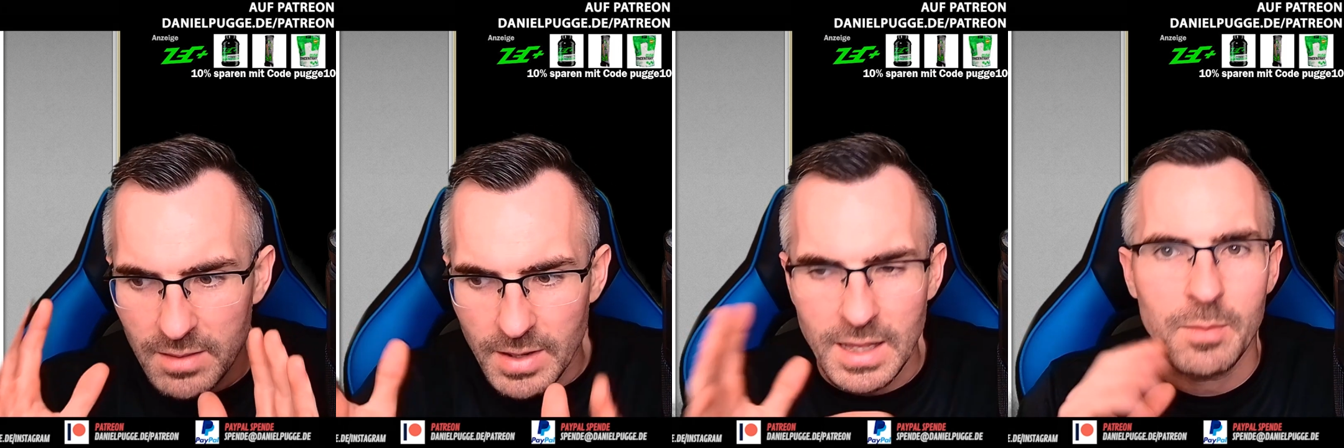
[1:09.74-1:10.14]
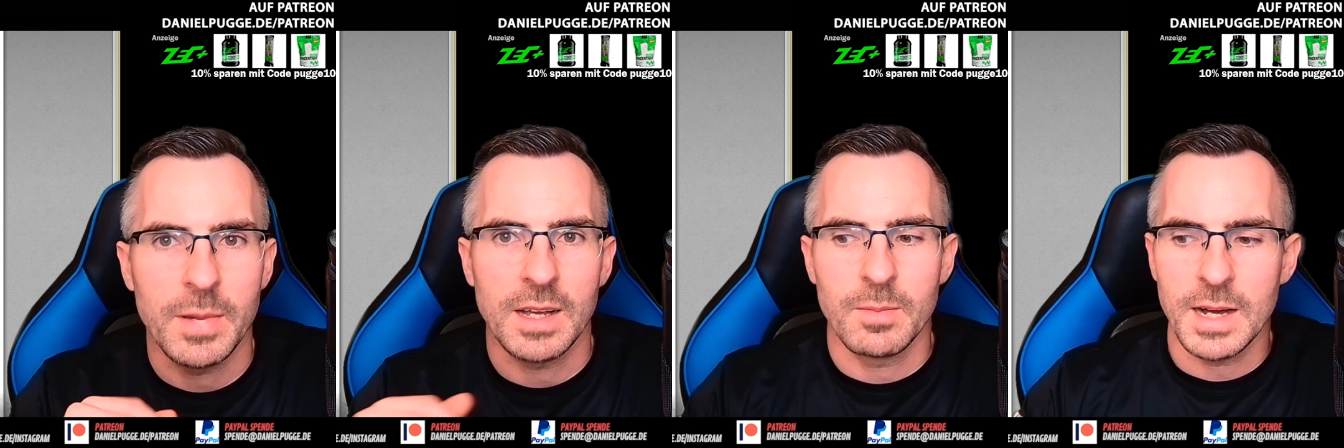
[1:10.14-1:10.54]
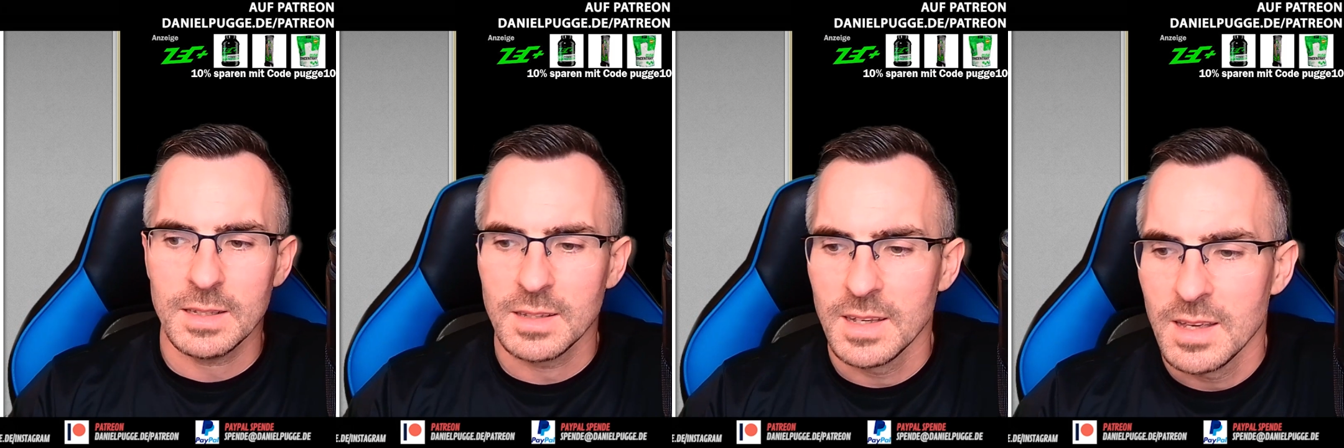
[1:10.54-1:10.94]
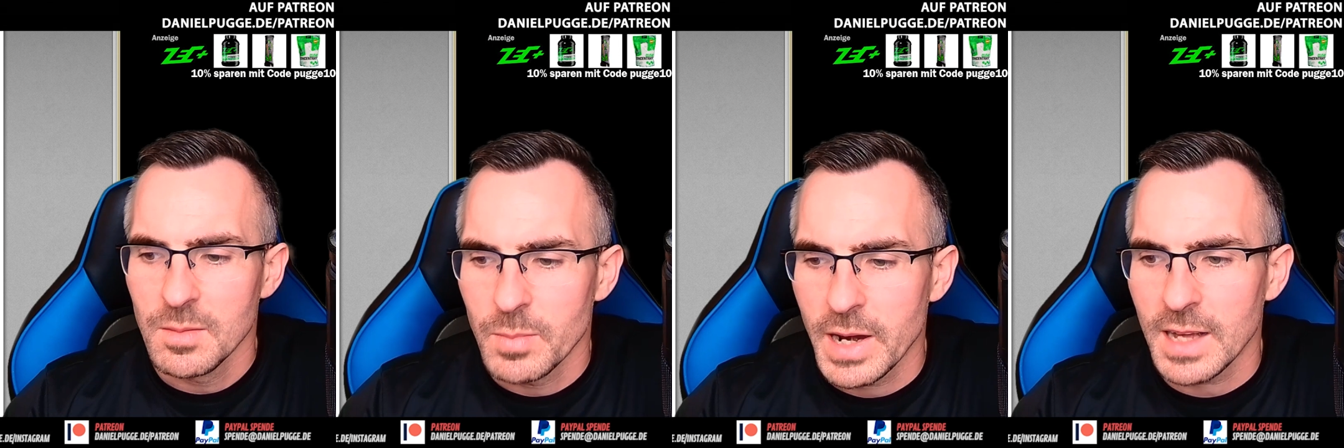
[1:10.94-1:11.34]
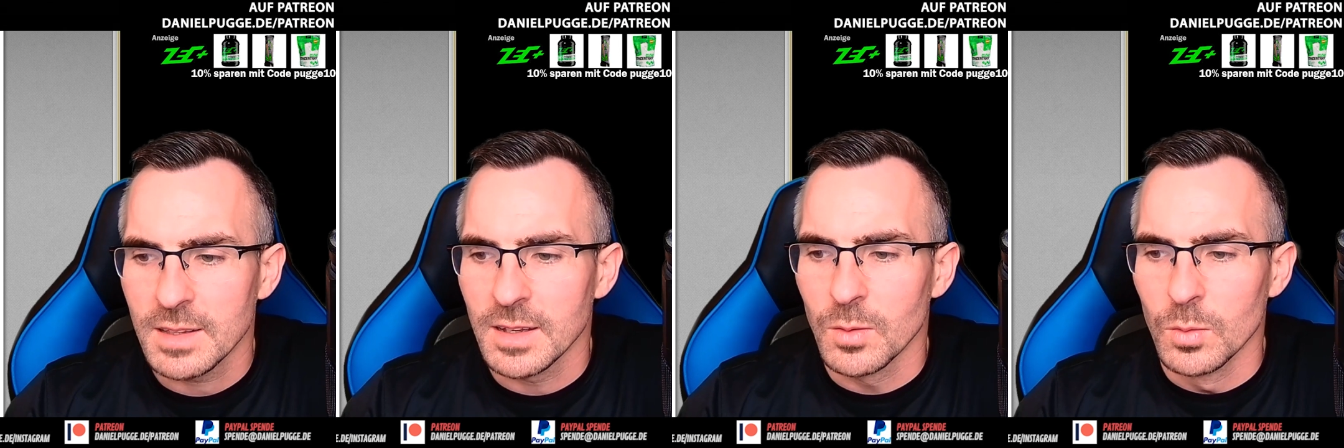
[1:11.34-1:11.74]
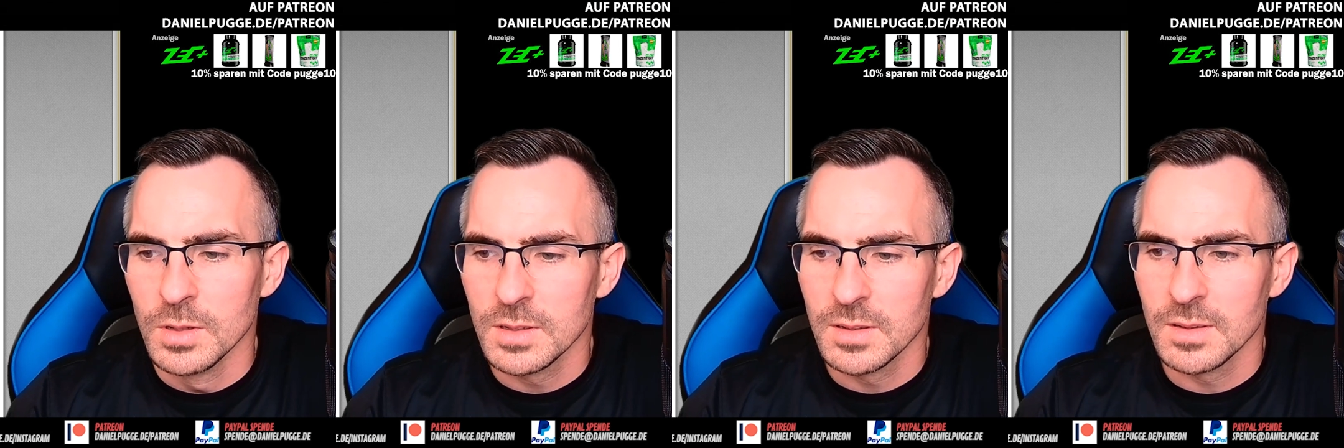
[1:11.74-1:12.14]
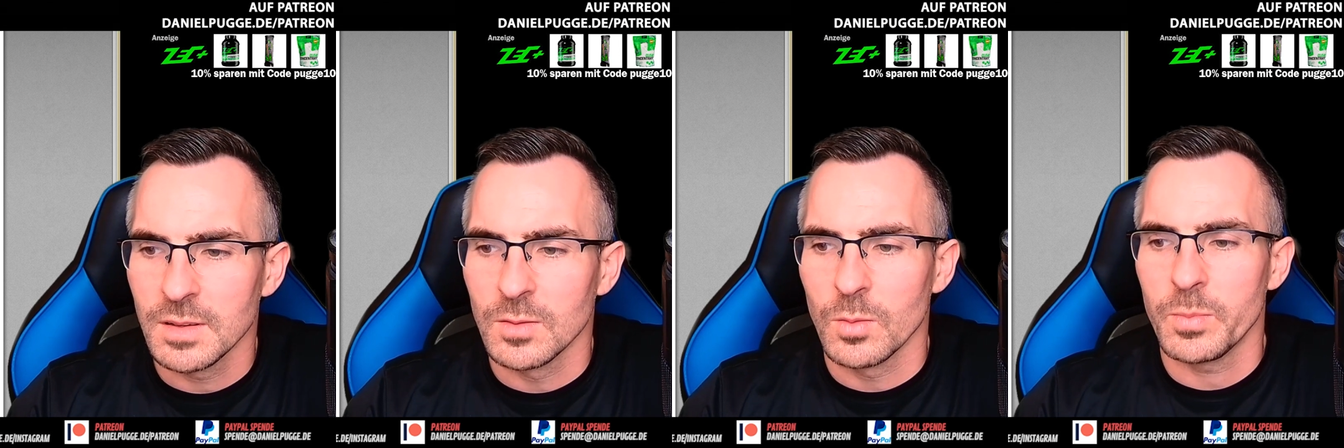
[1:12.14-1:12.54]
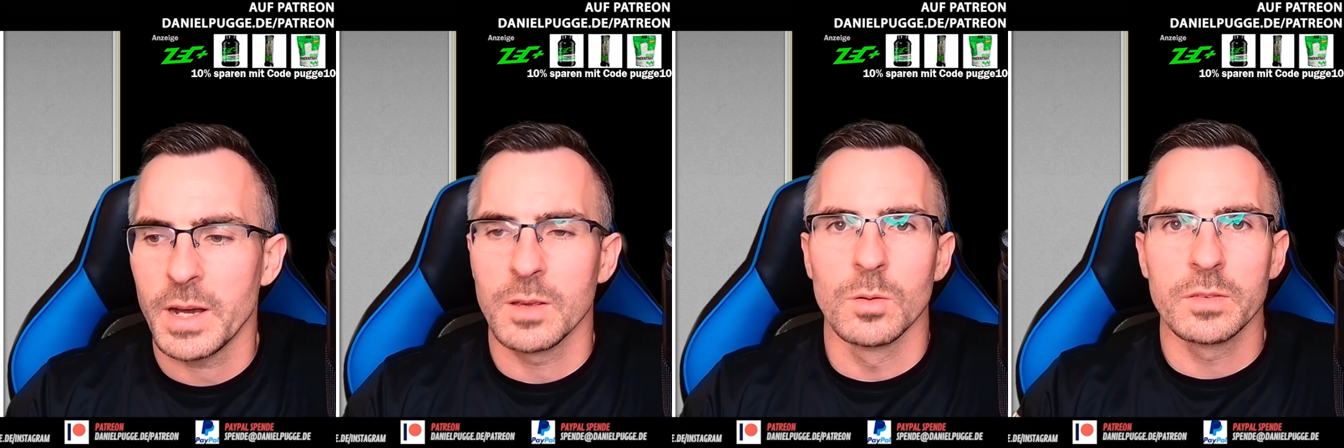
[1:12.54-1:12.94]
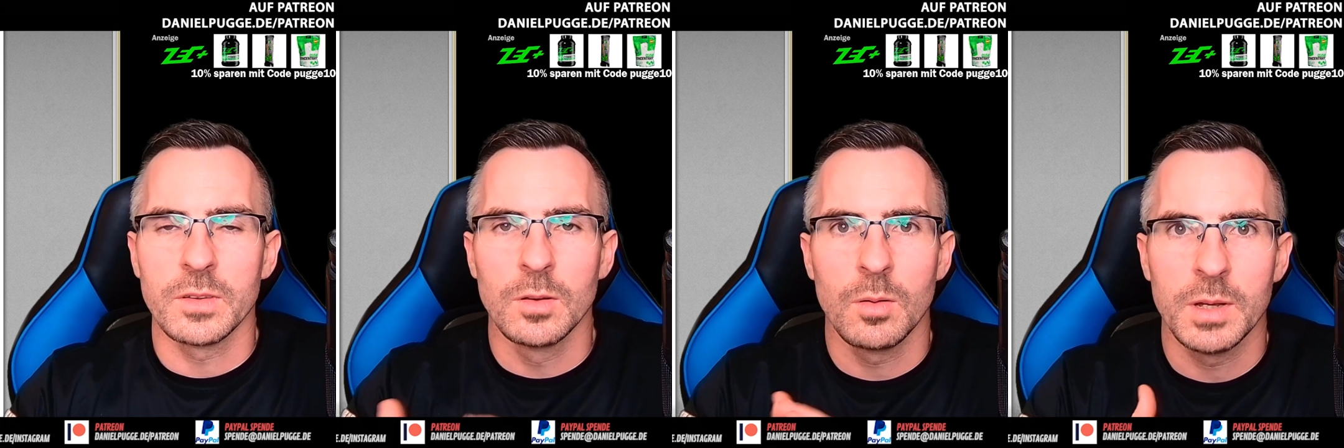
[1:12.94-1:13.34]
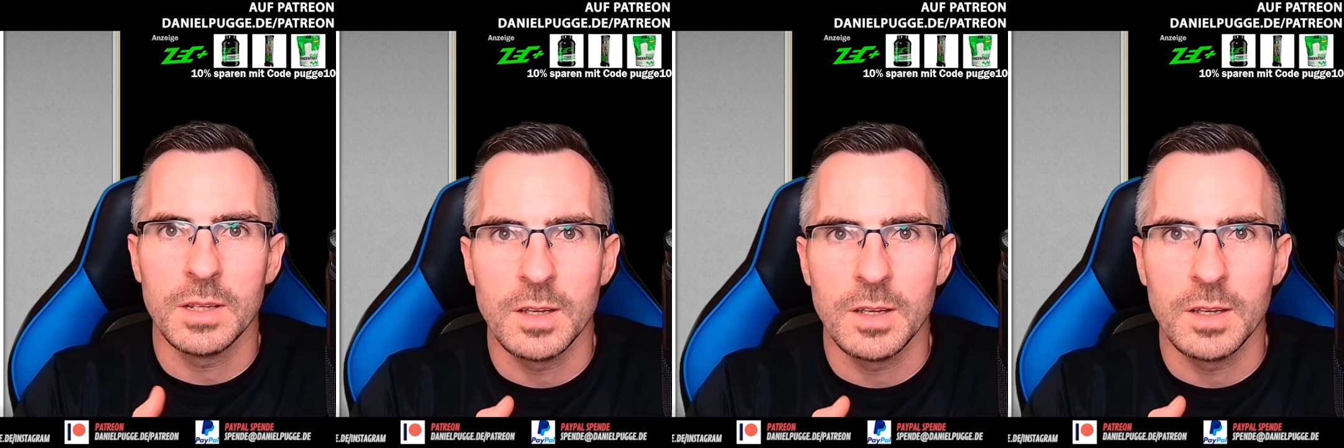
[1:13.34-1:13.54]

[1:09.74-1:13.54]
Was hat man gemacht? Man hat hier unten so ein paar Jungs genommen,